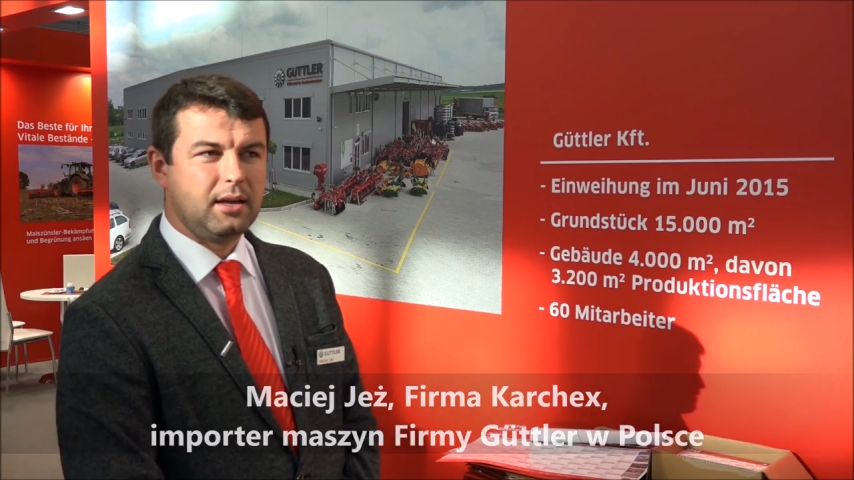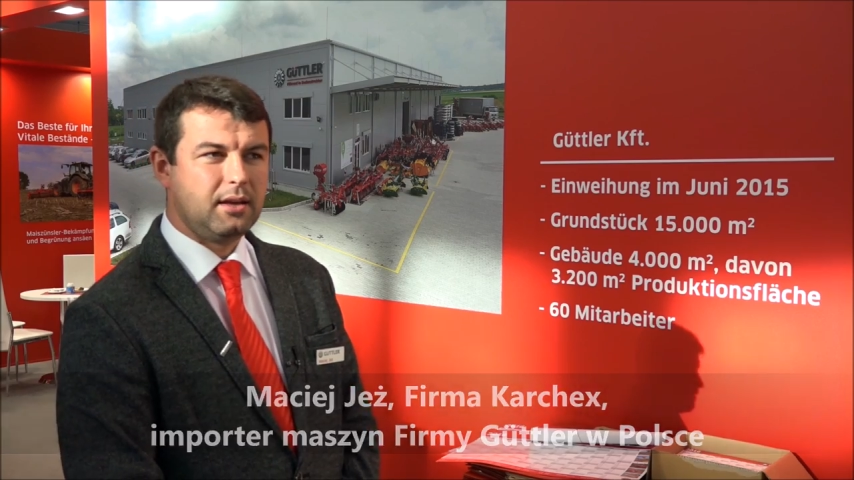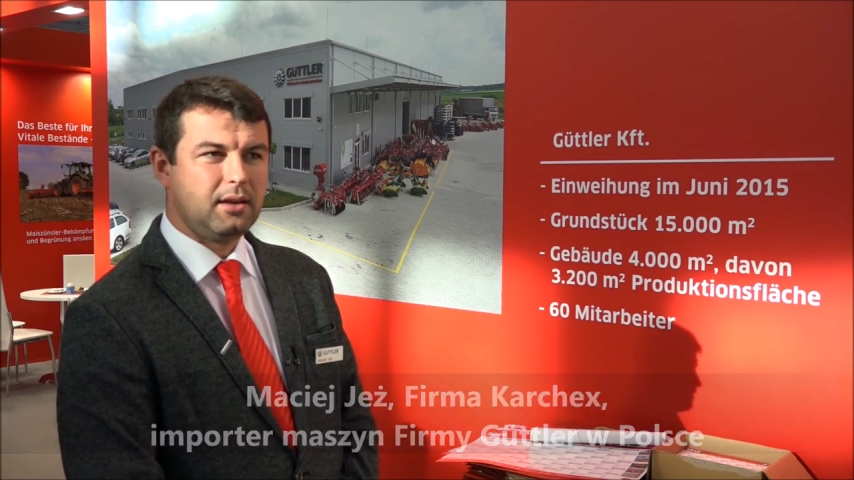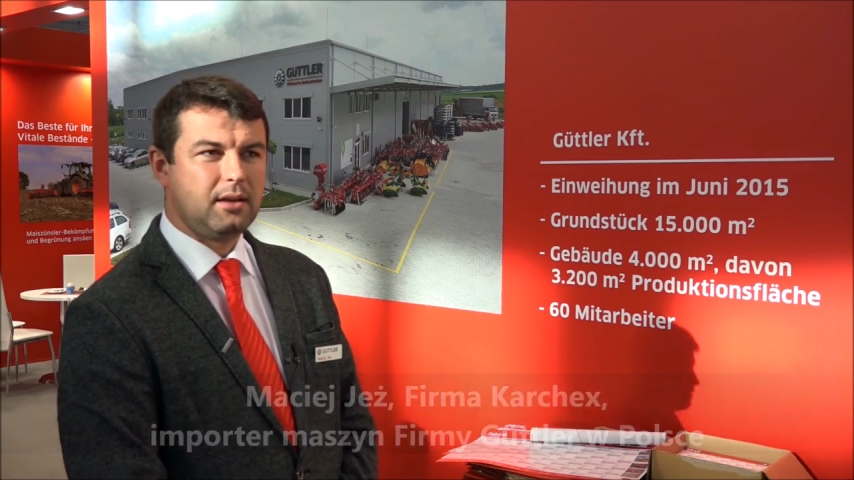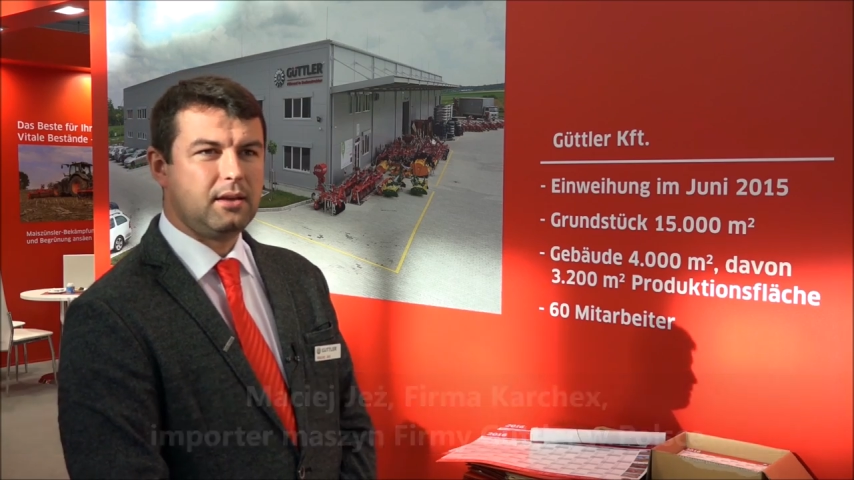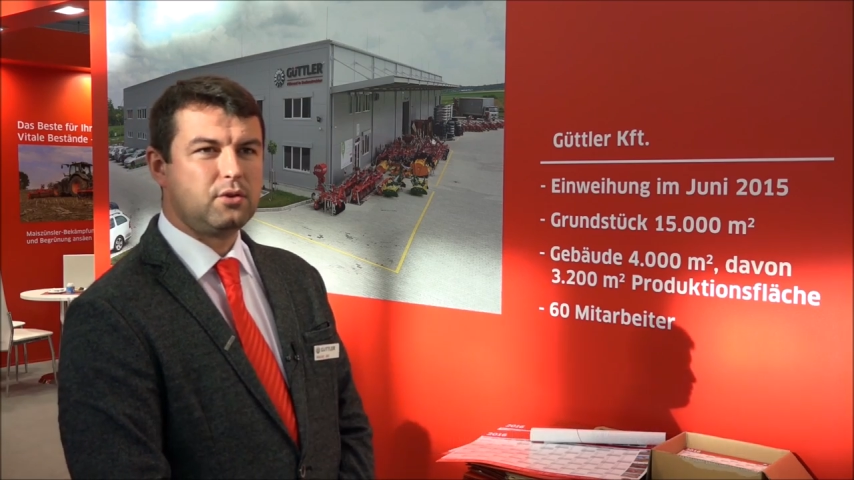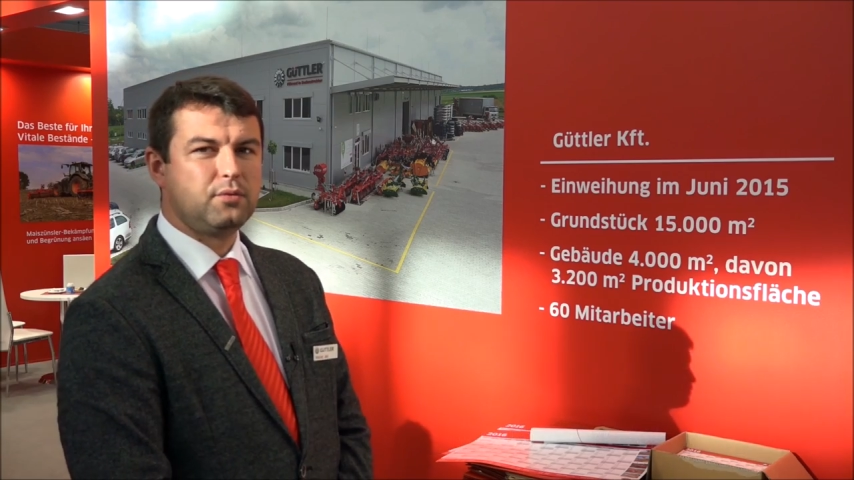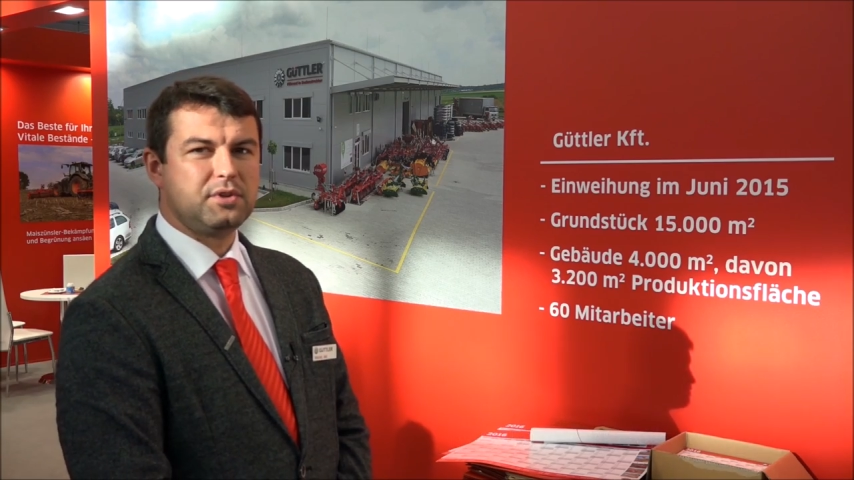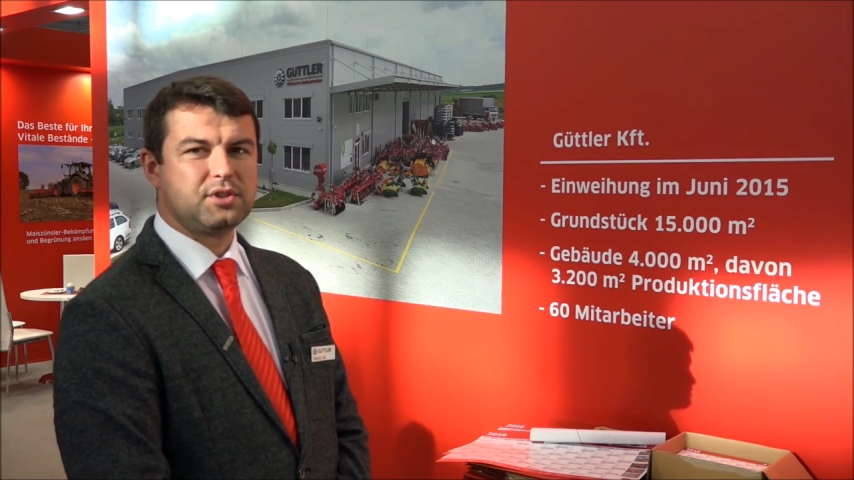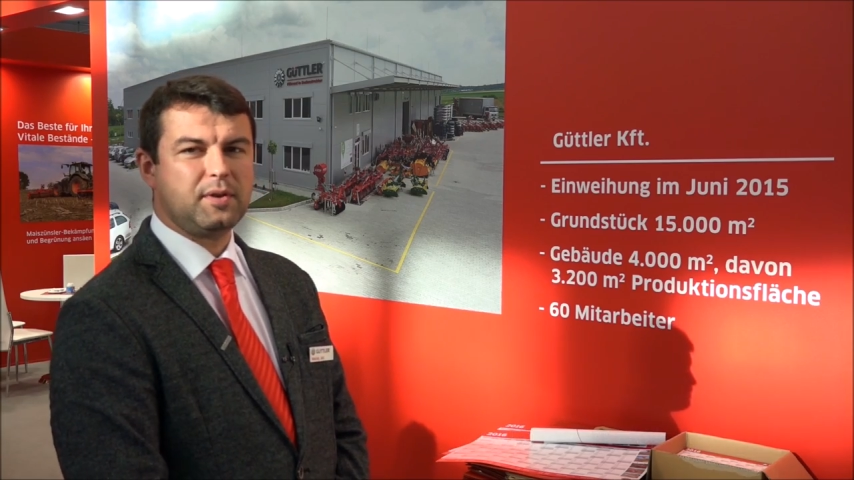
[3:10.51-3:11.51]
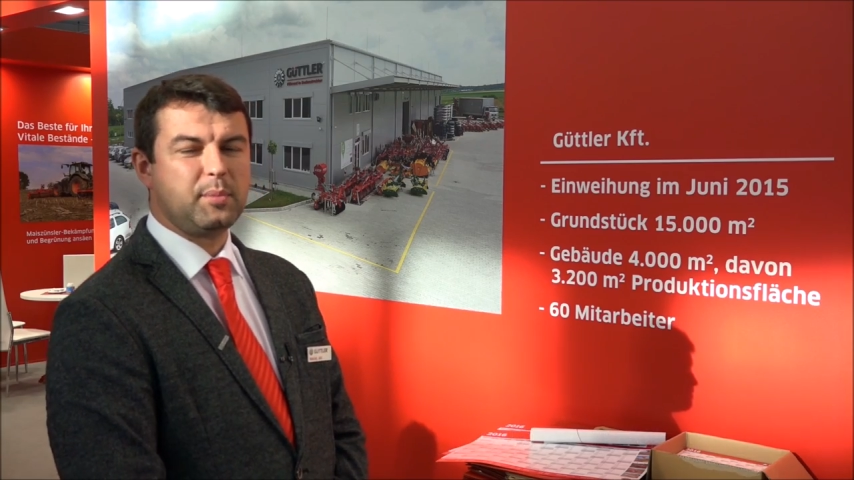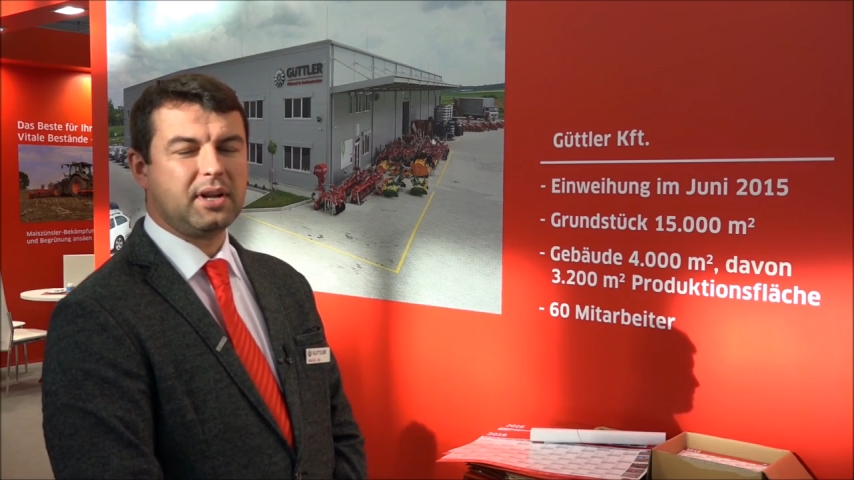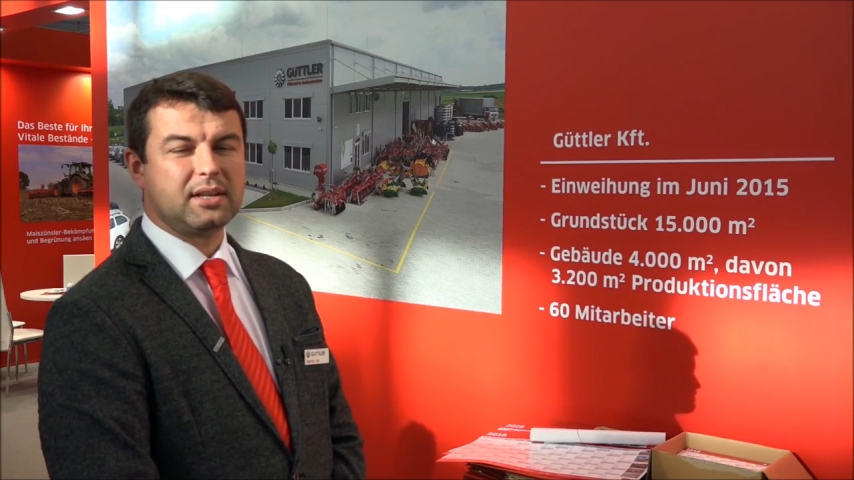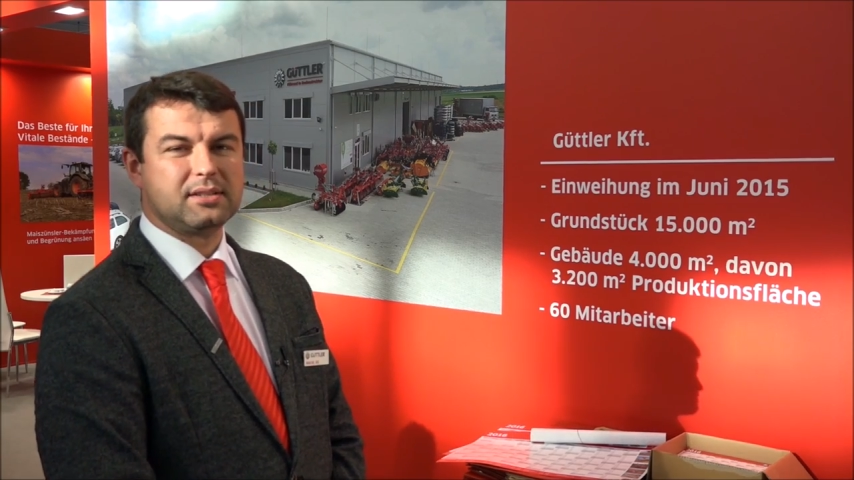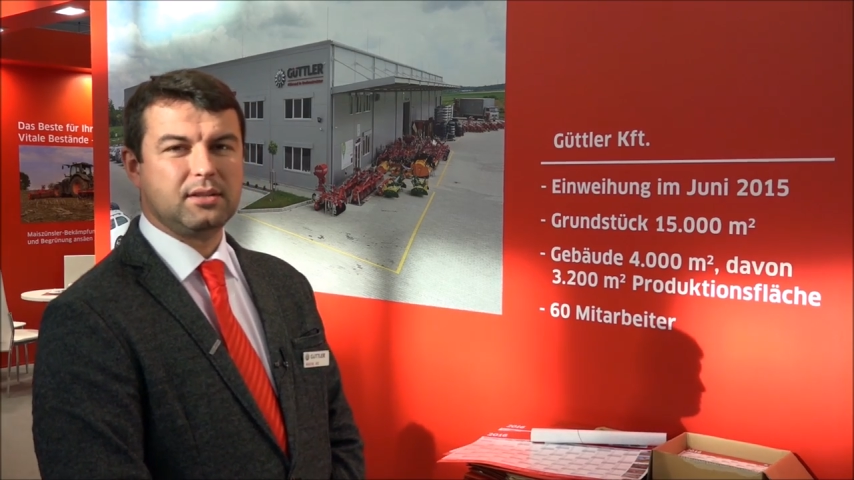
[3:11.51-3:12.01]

E, również fabryka